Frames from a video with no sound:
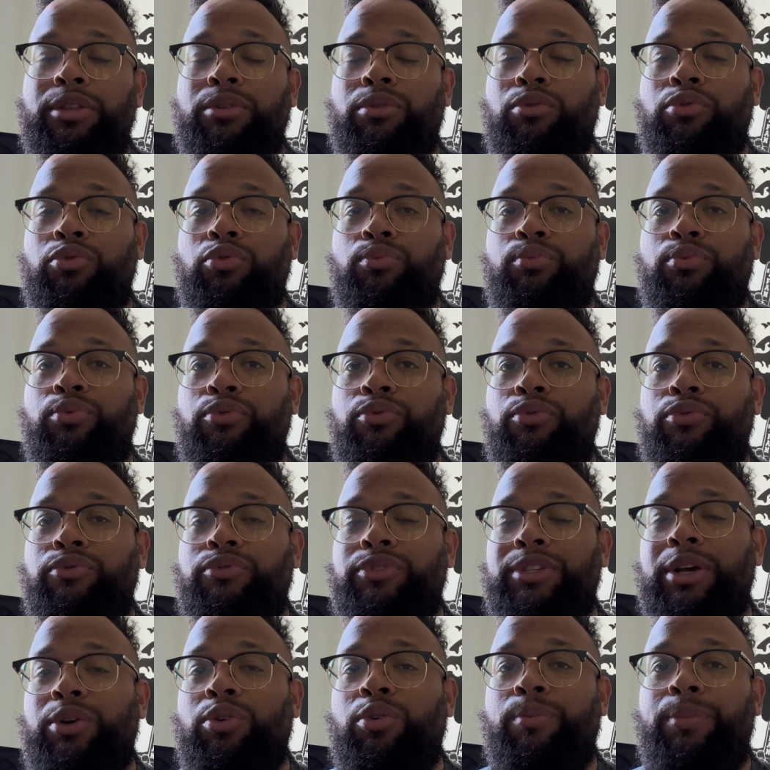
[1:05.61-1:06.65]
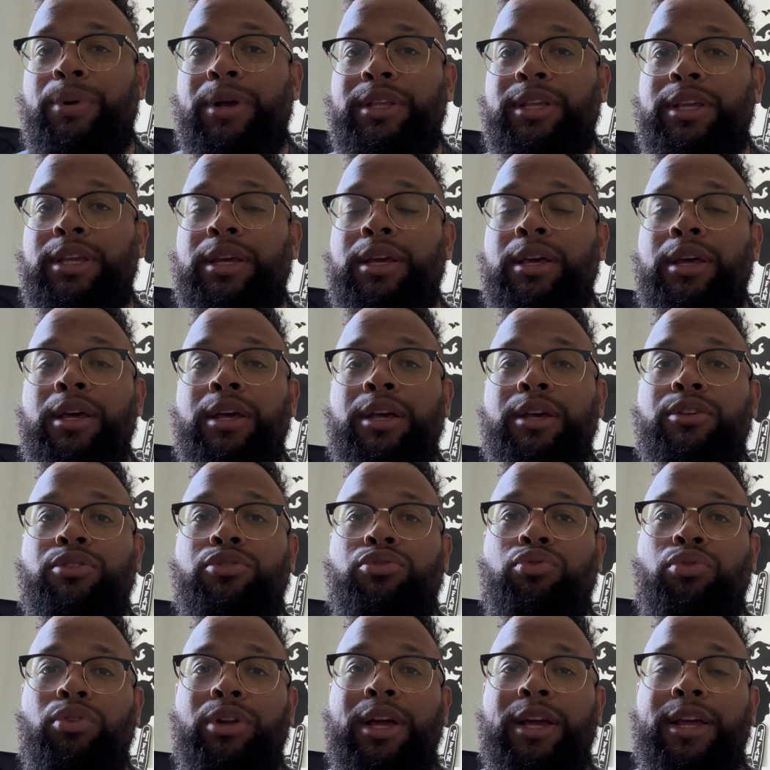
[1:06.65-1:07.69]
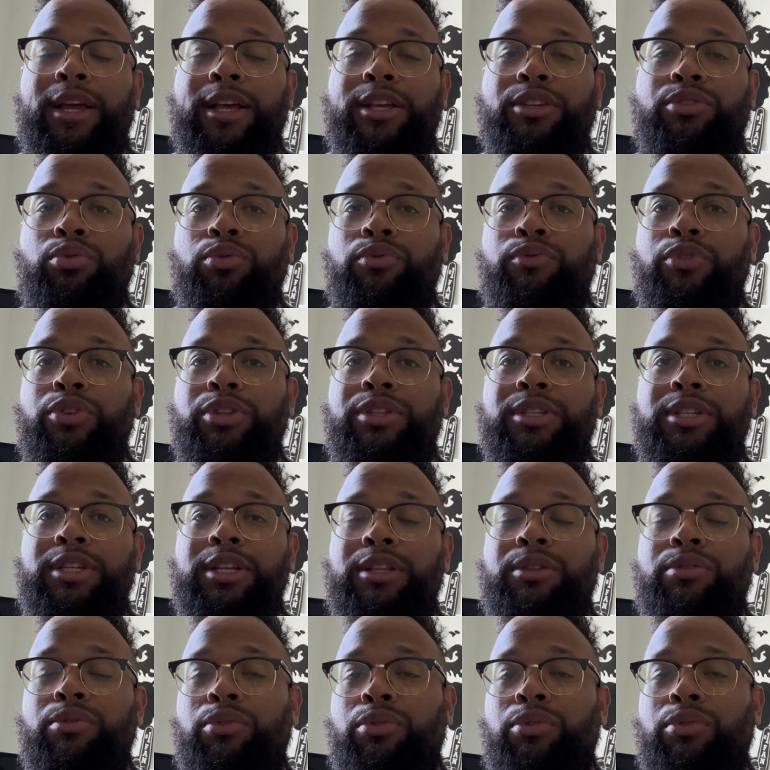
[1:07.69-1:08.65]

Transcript: Donc nous pouvons vous accompagner sur la création de votre site,